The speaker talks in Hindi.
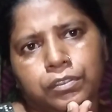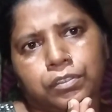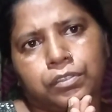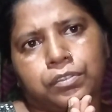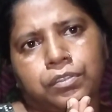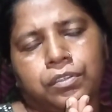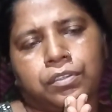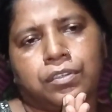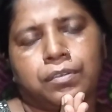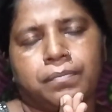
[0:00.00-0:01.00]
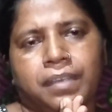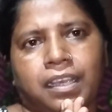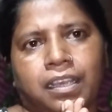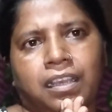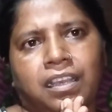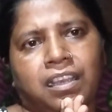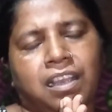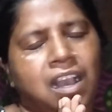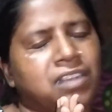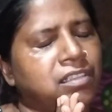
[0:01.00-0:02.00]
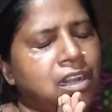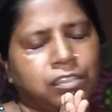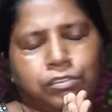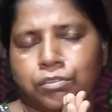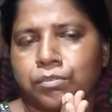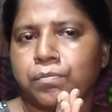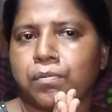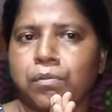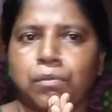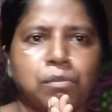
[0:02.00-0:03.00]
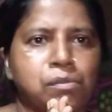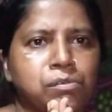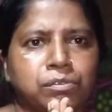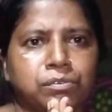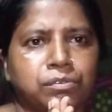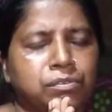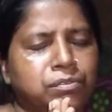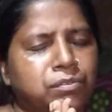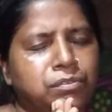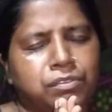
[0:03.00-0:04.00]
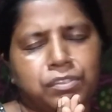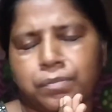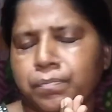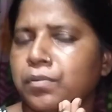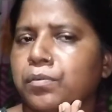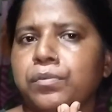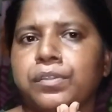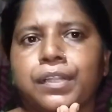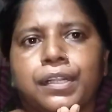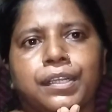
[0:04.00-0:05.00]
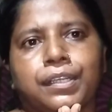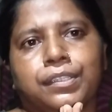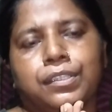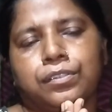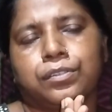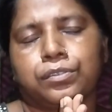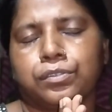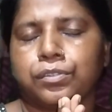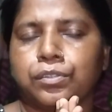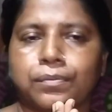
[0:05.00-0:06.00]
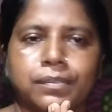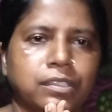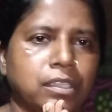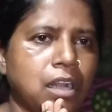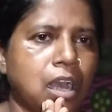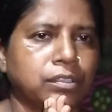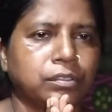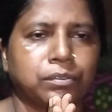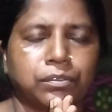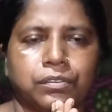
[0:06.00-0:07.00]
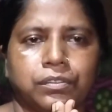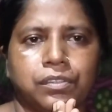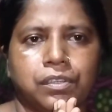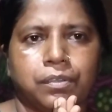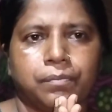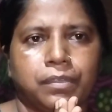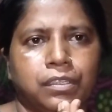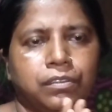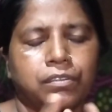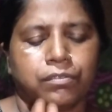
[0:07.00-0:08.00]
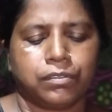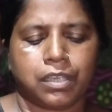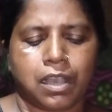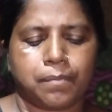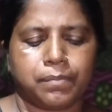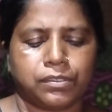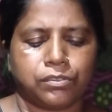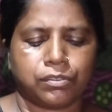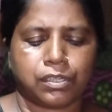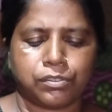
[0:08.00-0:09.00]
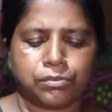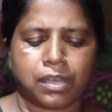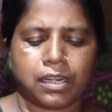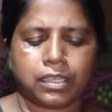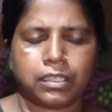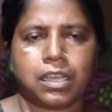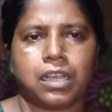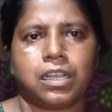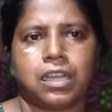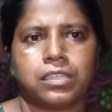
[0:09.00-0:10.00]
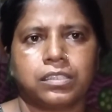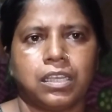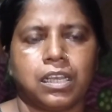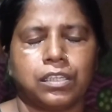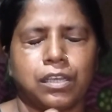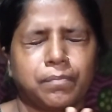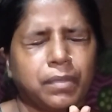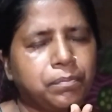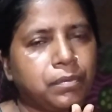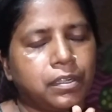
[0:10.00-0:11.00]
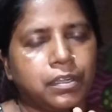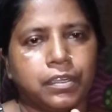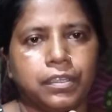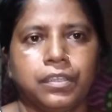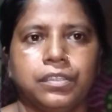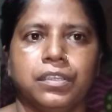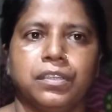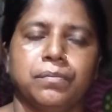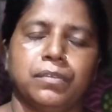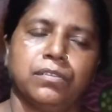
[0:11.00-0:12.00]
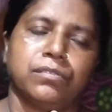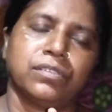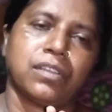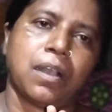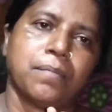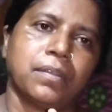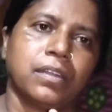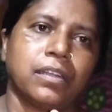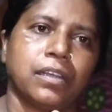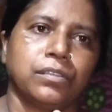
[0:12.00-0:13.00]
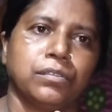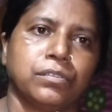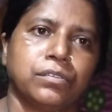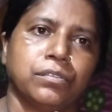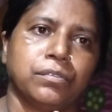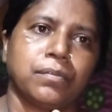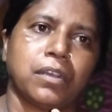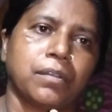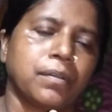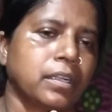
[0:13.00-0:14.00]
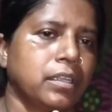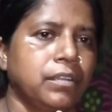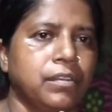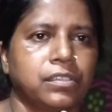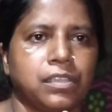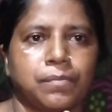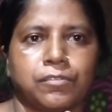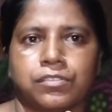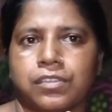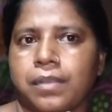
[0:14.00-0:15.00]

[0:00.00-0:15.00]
तो दोस्तों मैं आज रात को बहुत से बहुत डर गए थे दोस्तों दो बजे रात को मेरे को यहाँ पे छोटा चुहाना क्या काट दिया था हमें पूरा डर गई थी कि मेरे को सांप कटाए दोस्तों भगवान की दया से हमको